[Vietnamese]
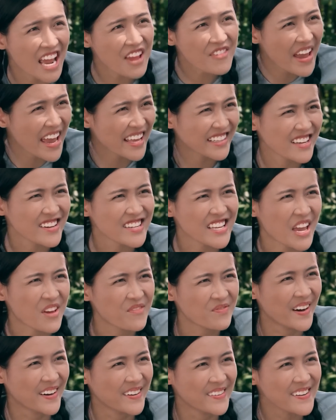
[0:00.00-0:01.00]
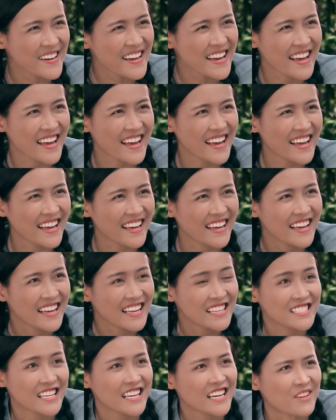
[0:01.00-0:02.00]
em nghe em nói vậy em mừng quá hả à.
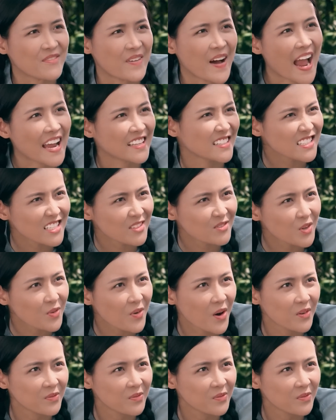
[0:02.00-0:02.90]
chắc là mợ hai thích lắm đúng